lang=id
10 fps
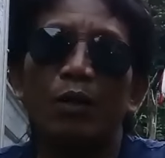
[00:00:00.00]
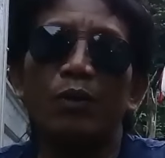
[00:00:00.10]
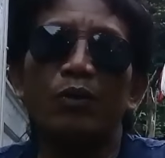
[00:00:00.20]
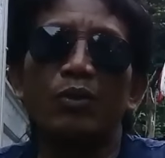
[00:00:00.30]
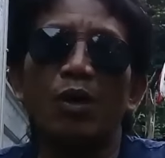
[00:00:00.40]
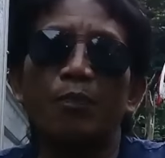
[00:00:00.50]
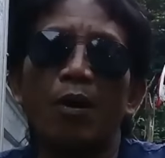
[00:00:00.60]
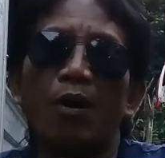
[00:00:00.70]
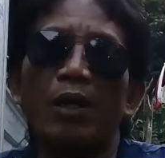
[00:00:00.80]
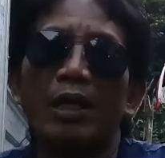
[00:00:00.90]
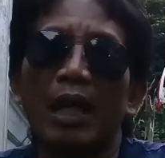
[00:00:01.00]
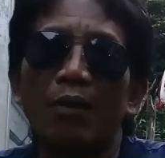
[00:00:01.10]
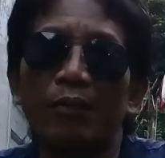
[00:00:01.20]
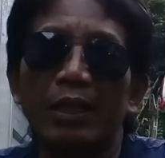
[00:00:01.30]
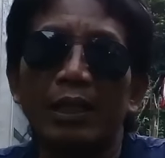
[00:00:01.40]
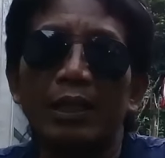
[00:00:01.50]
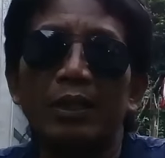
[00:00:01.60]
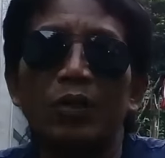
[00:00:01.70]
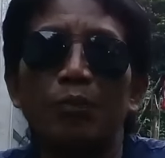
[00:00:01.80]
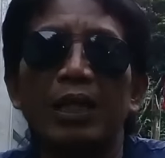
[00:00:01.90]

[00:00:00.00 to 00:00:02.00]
Untuk pohon rawe itu